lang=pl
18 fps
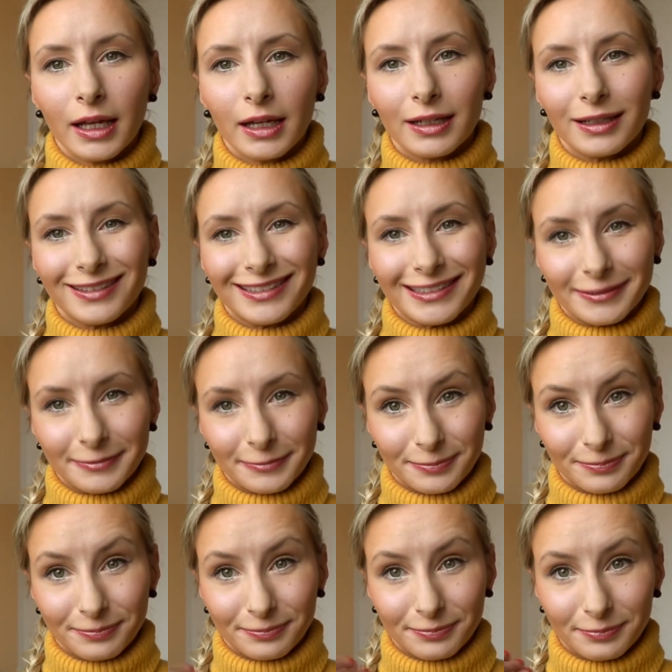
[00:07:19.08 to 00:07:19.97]
y,
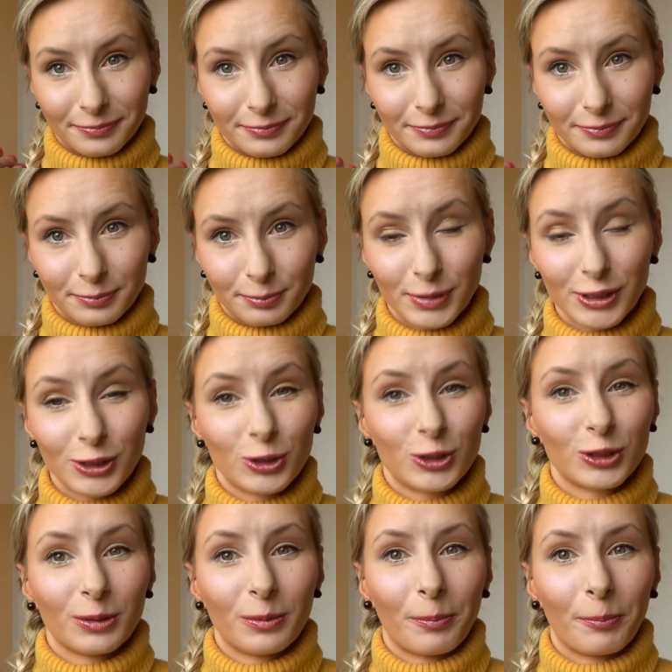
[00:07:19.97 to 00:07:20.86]

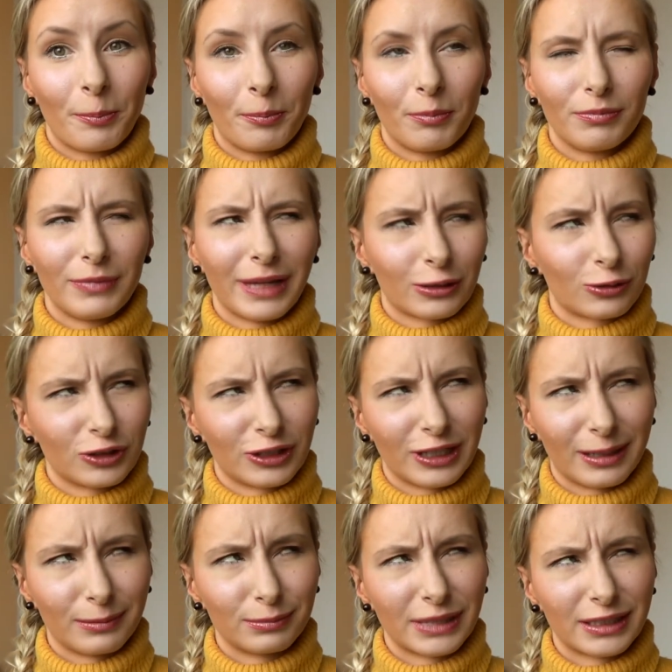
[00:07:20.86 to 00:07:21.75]
być, jak to się
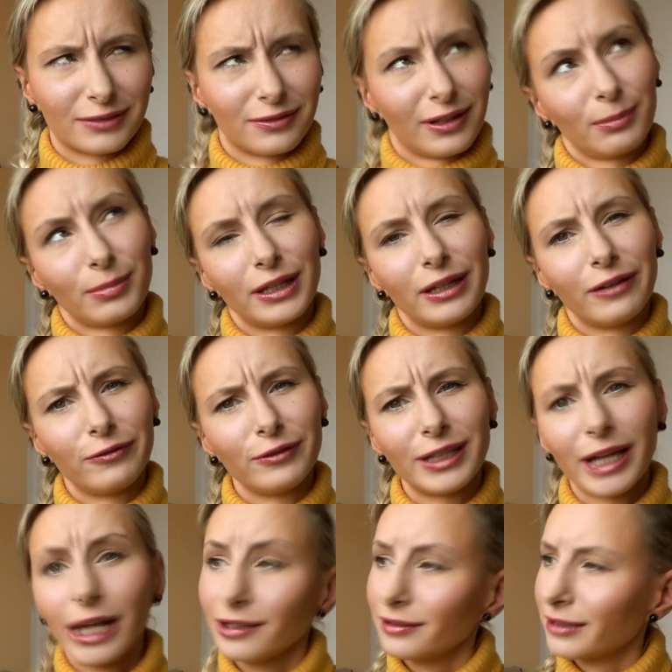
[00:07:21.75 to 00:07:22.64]
nazywa,
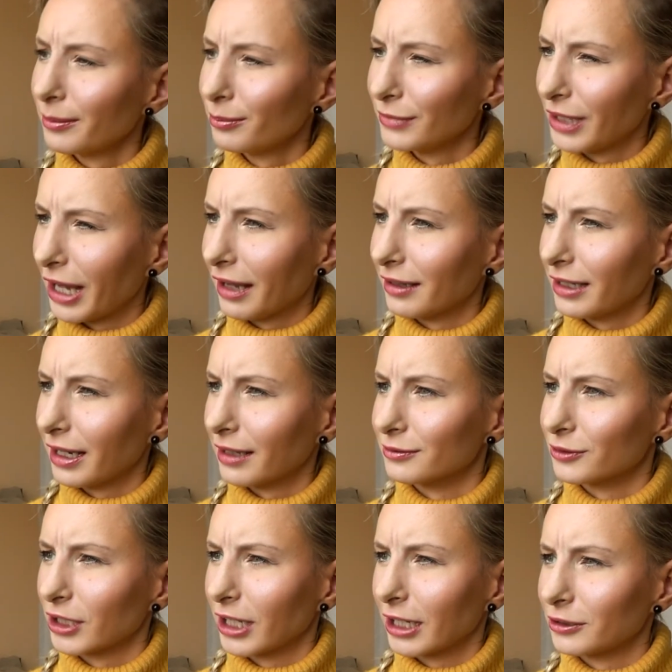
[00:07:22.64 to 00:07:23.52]
beneficentem? Nie, nie,
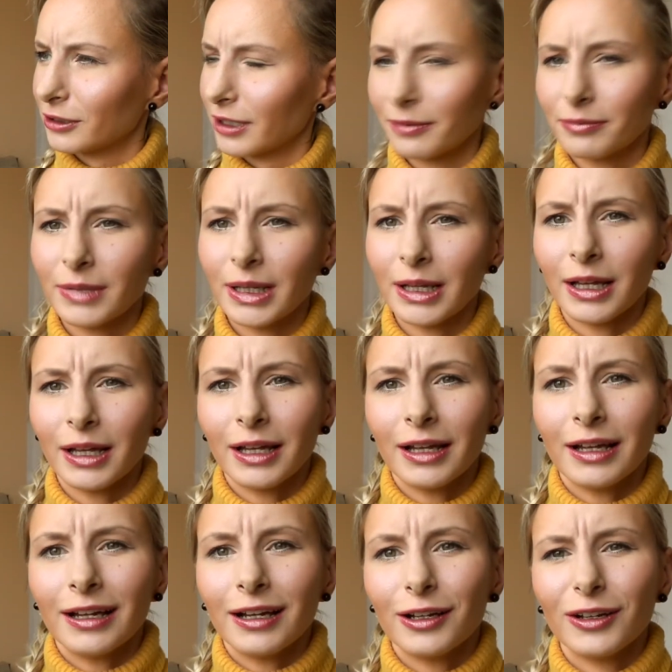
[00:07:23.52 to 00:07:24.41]
czekajcie.
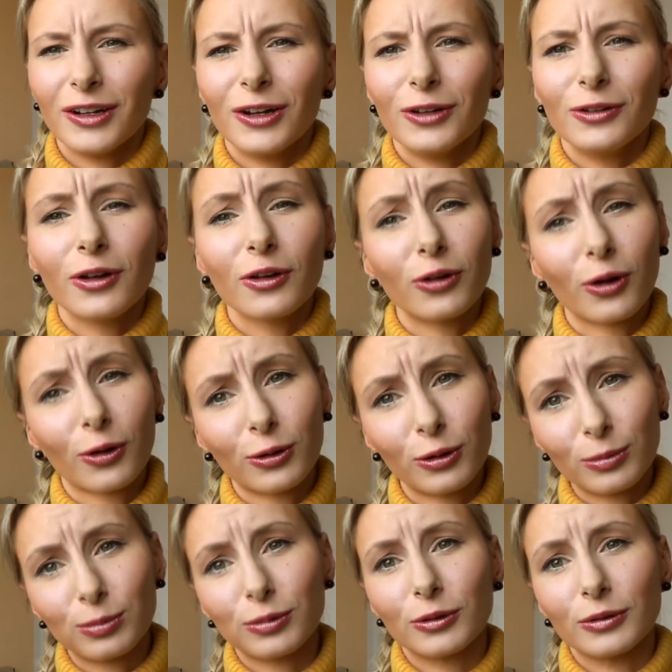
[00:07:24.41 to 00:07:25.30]
No do
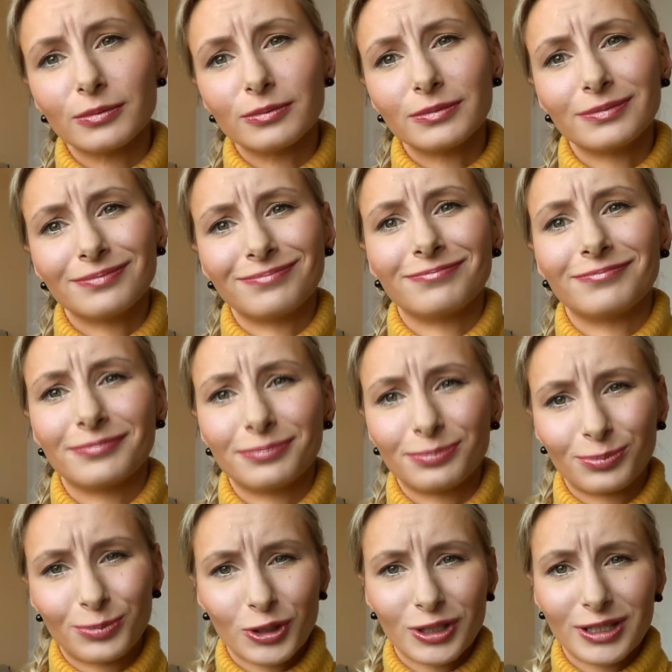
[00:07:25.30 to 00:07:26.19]
klubu
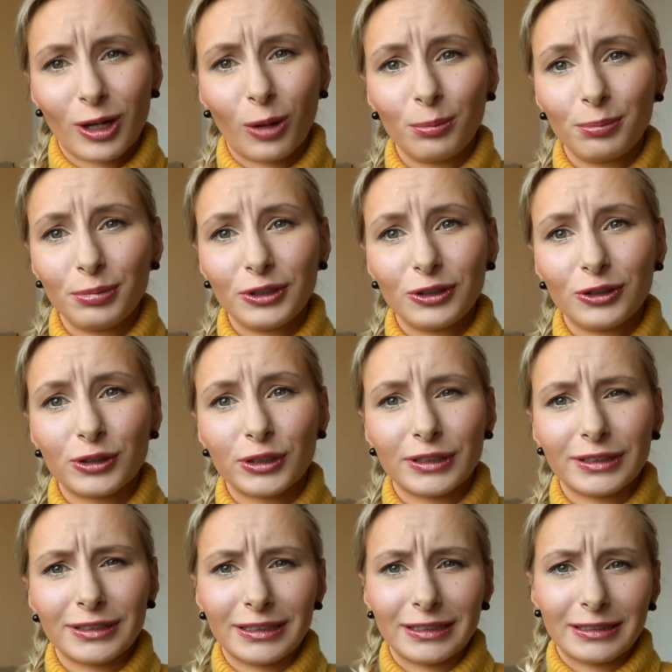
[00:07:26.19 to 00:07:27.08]
mm,
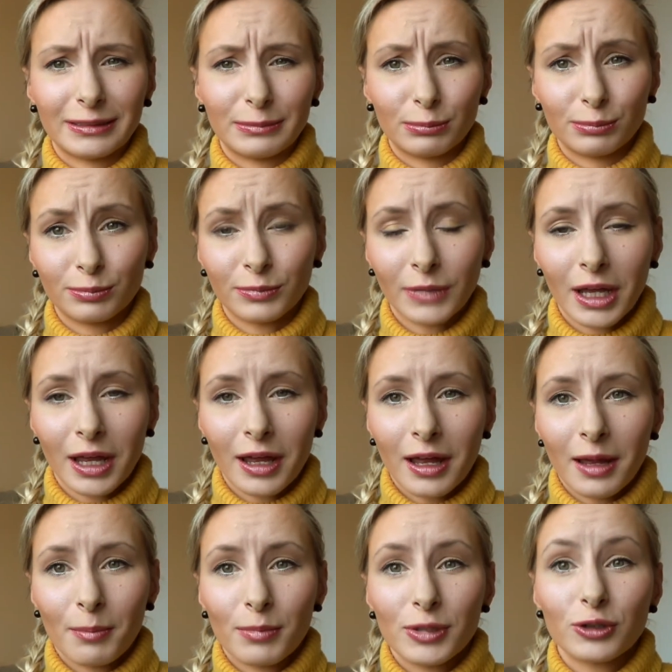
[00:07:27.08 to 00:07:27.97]
przystąpić,
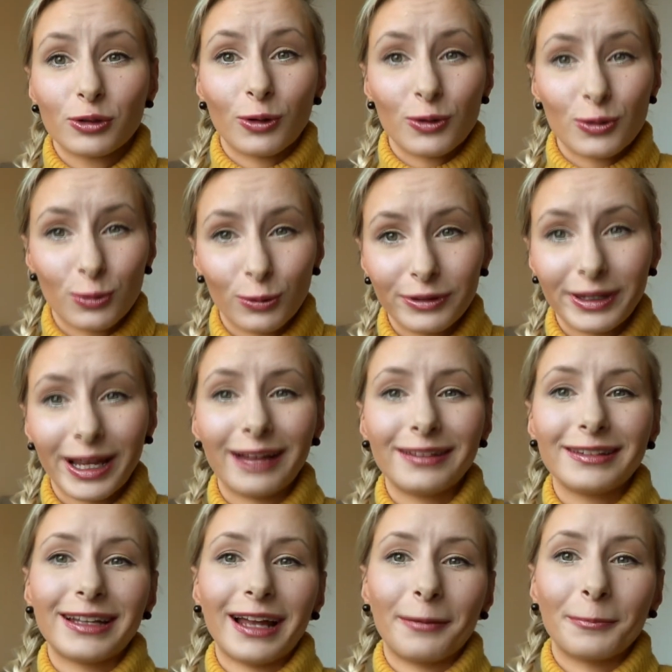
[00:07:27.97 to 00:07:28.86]
być
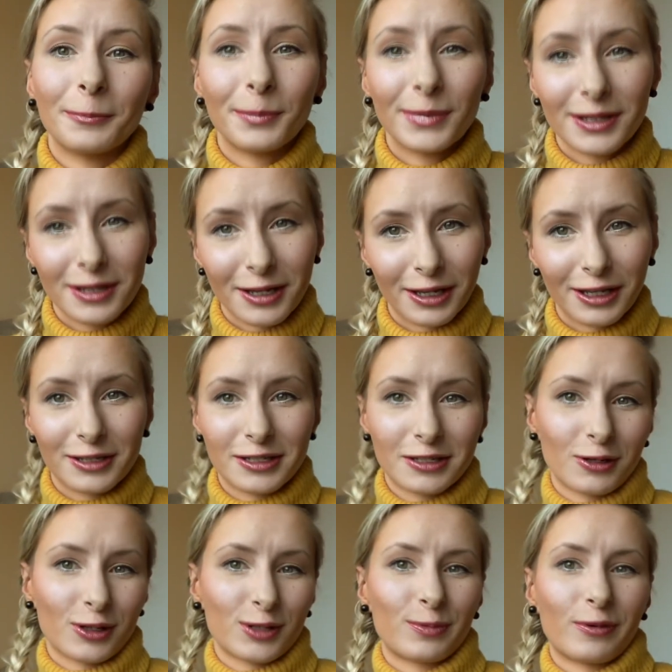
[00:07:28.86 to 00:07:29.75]
konsultantem,
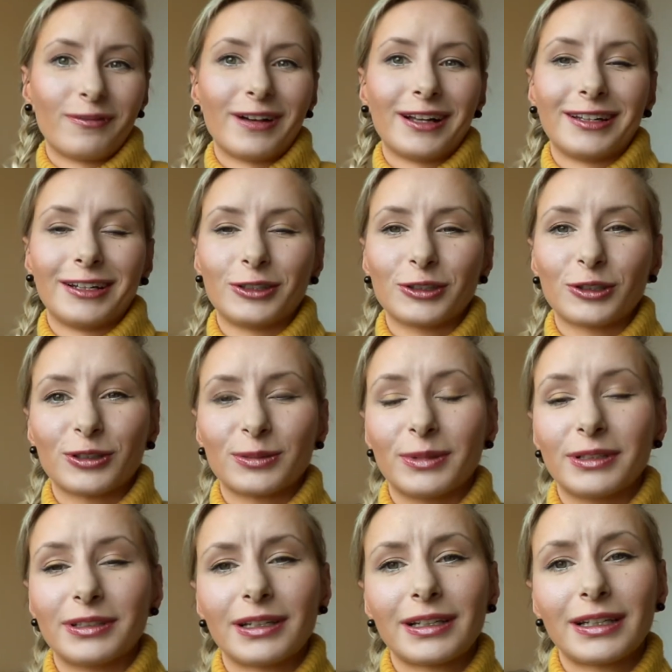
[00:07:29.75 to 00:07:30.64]
rozprowadzać
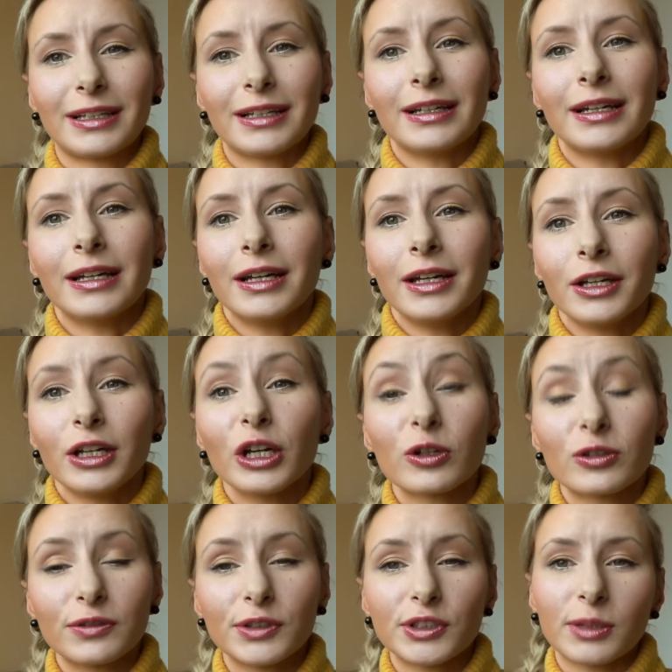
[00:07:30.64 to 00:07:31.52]
kosmetyki i
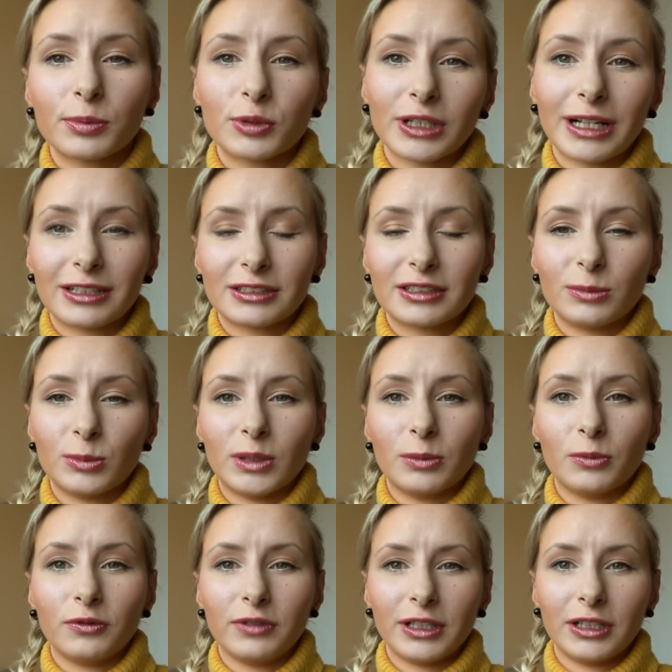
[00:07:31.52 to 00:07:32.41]
oczywiście przy każdym
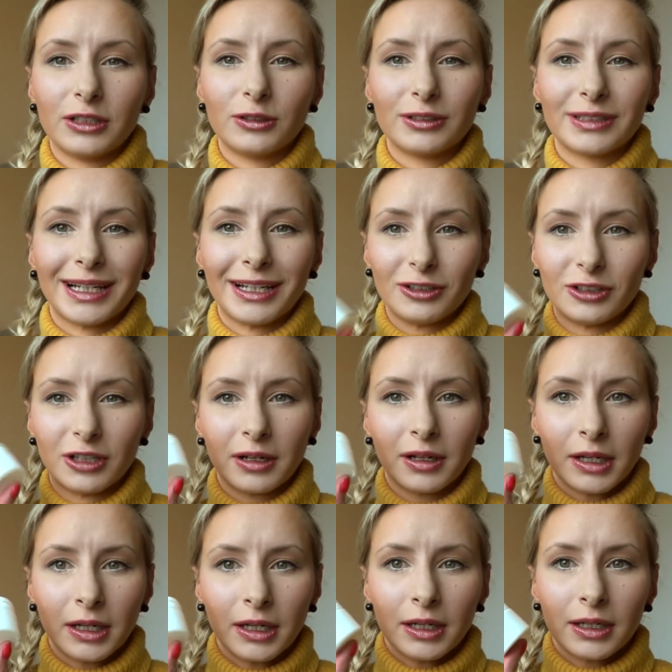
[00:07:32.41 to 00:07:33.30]
zamówieniu dostajecie
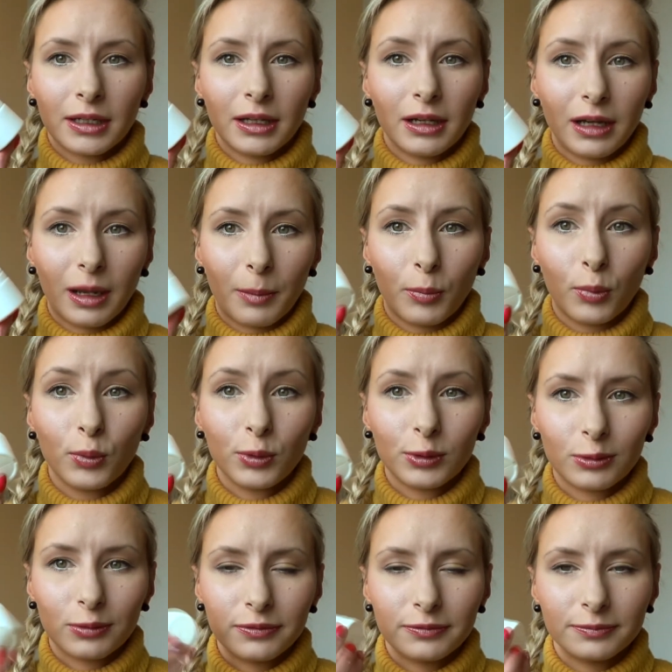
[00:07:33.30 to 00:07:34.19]
kilka
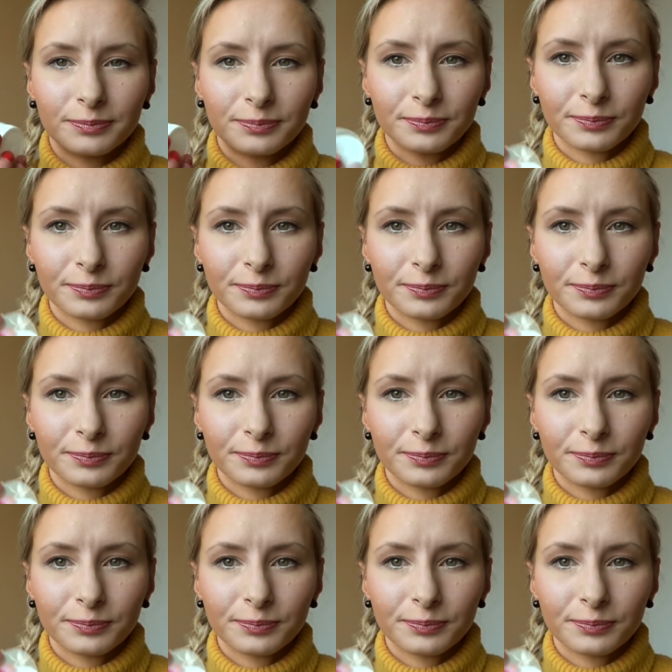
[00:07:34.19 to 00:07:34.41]
punktów